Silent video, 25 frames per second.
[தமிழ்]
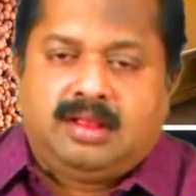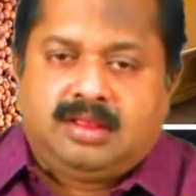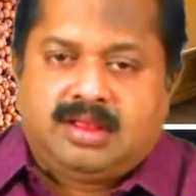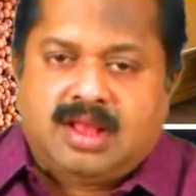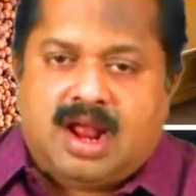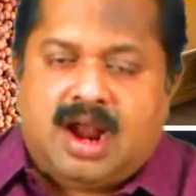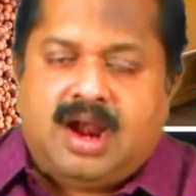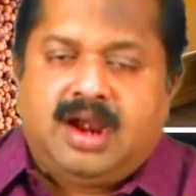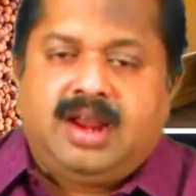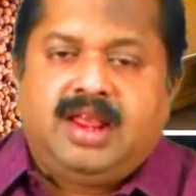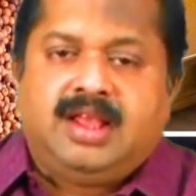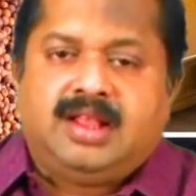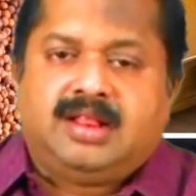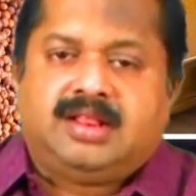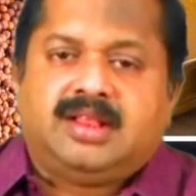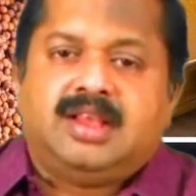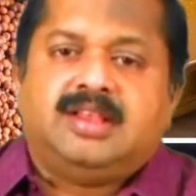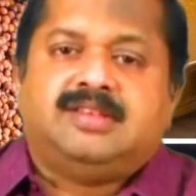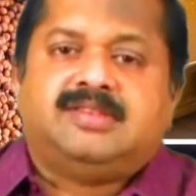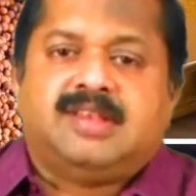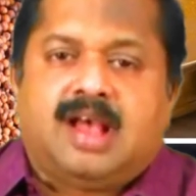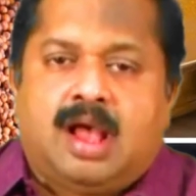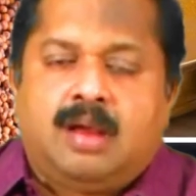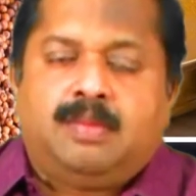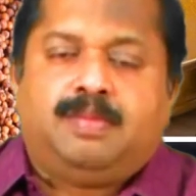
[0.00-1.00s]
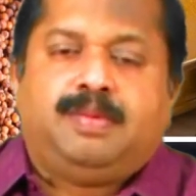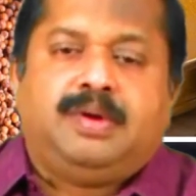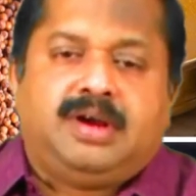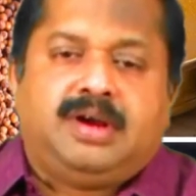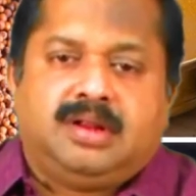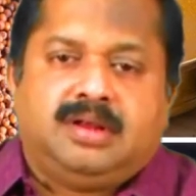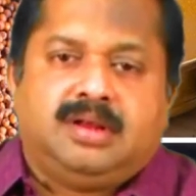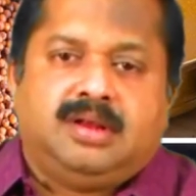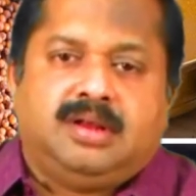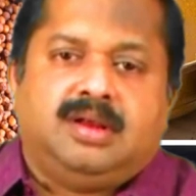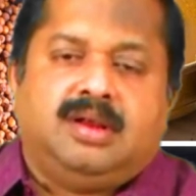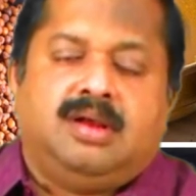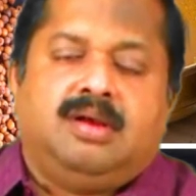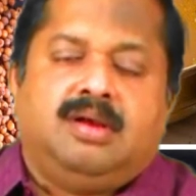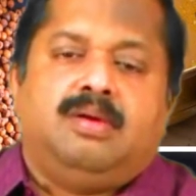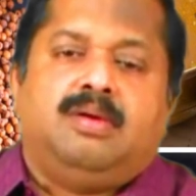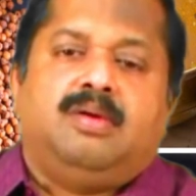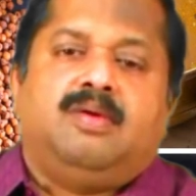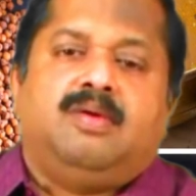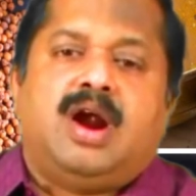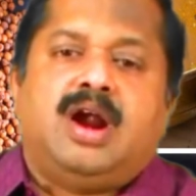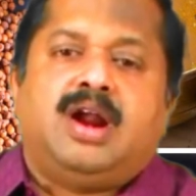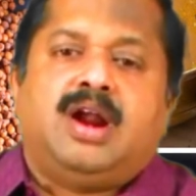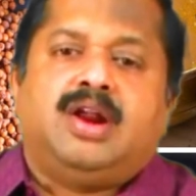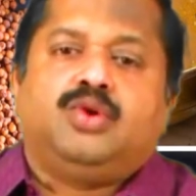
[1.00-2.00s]
தானியத்தை சாப்பிட்டு
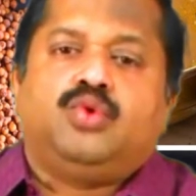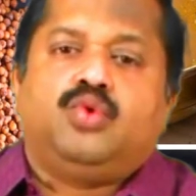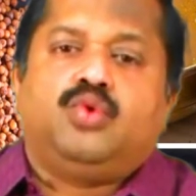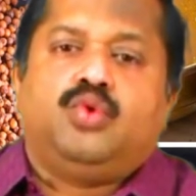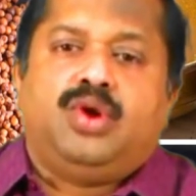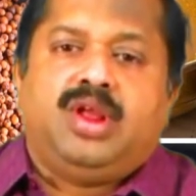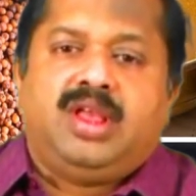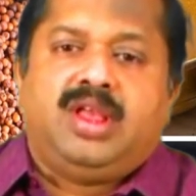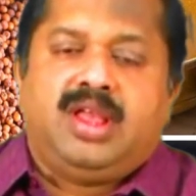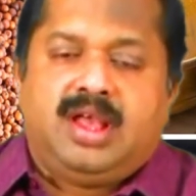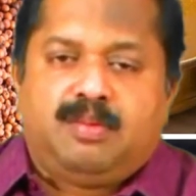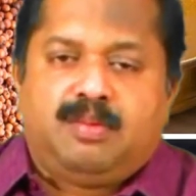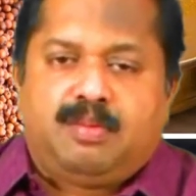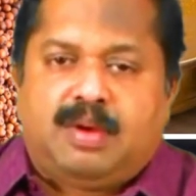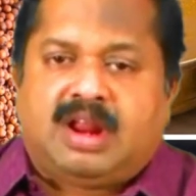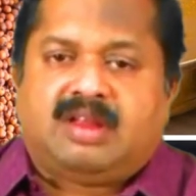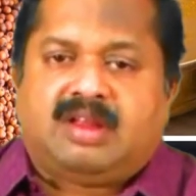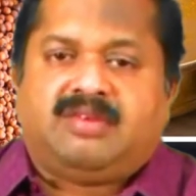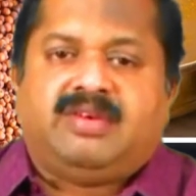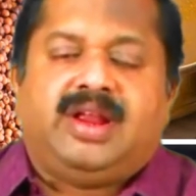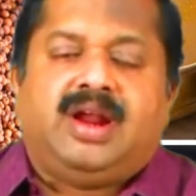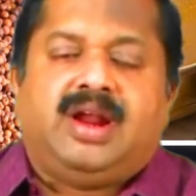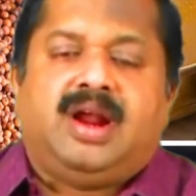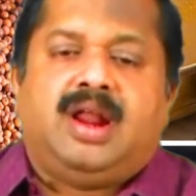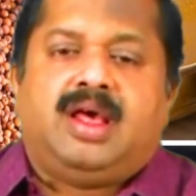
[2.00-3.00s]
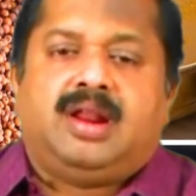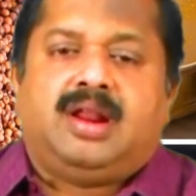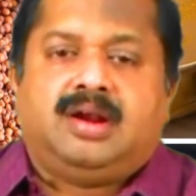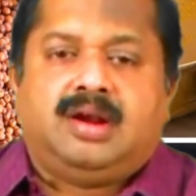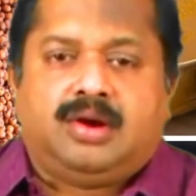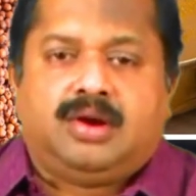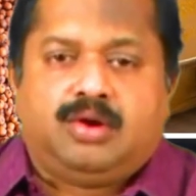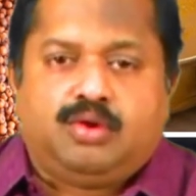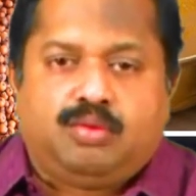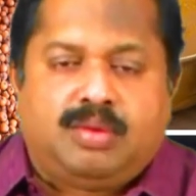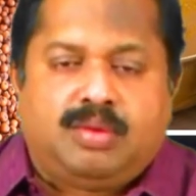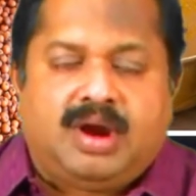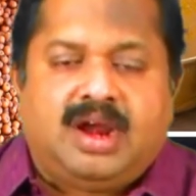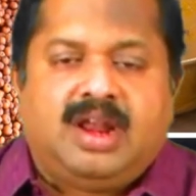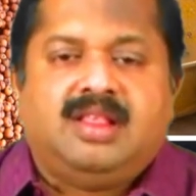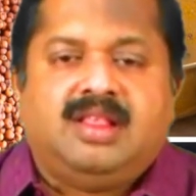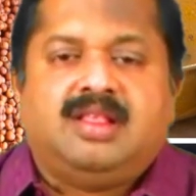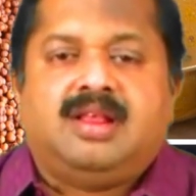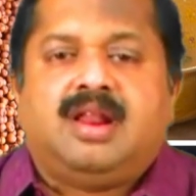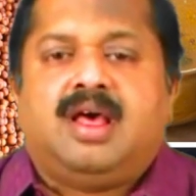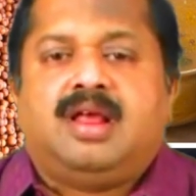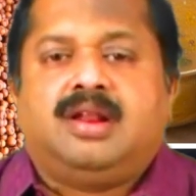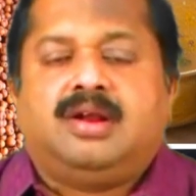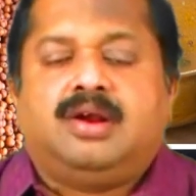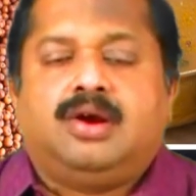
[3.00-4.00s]
வாழக்கூடிய பறவைகளாக இருக்கட்டும்
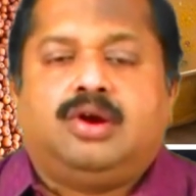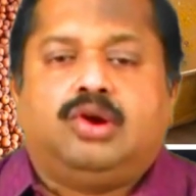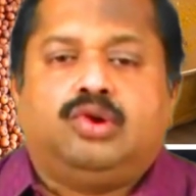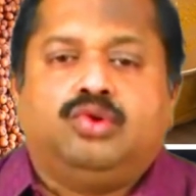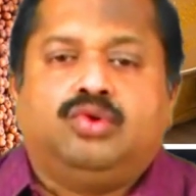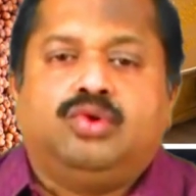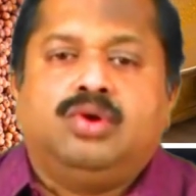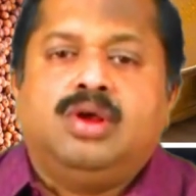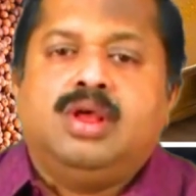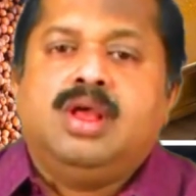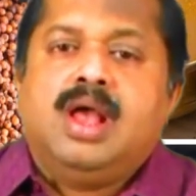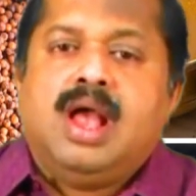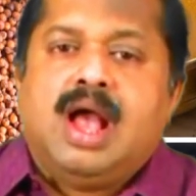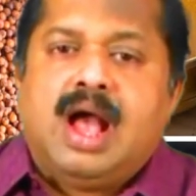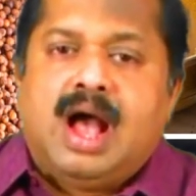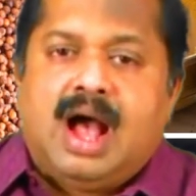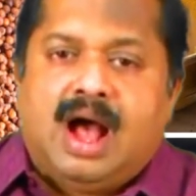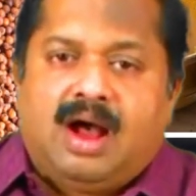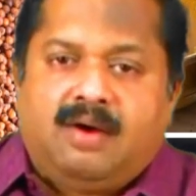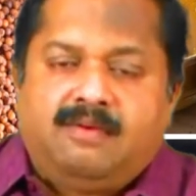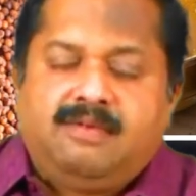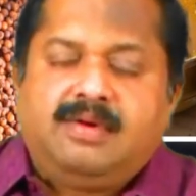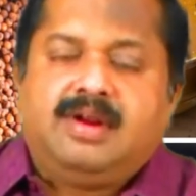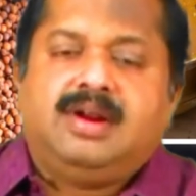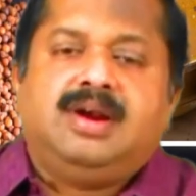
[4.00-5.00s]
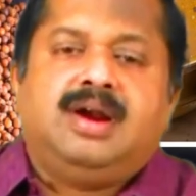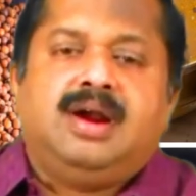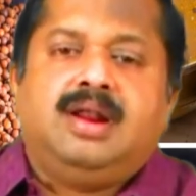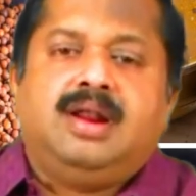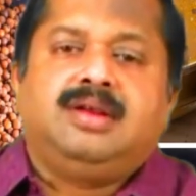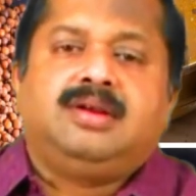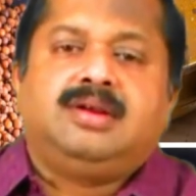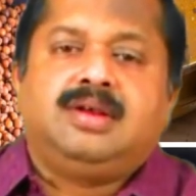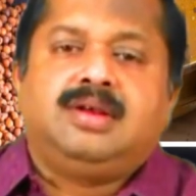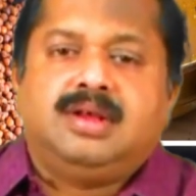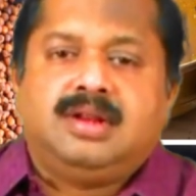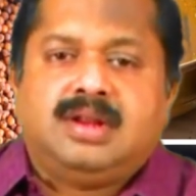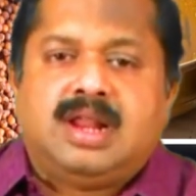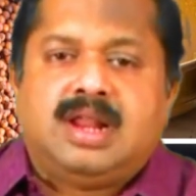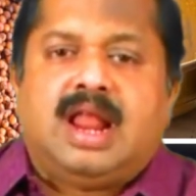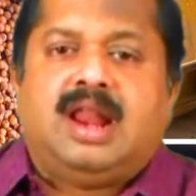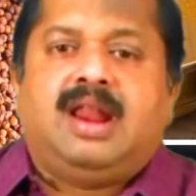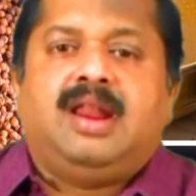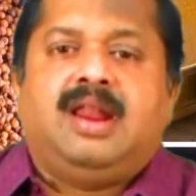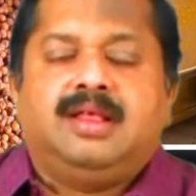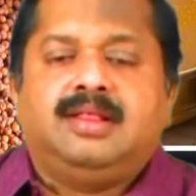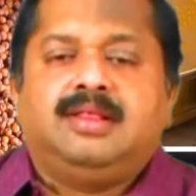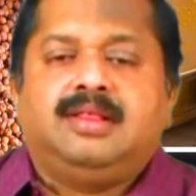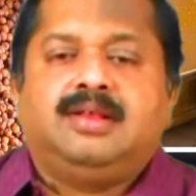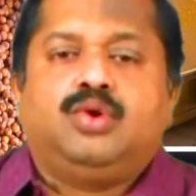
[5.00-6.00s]
மனிதனாக இருக்கட்டும் அவர்களுக்கு
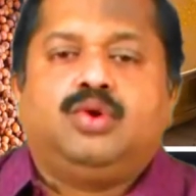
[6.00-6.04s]
நல்லது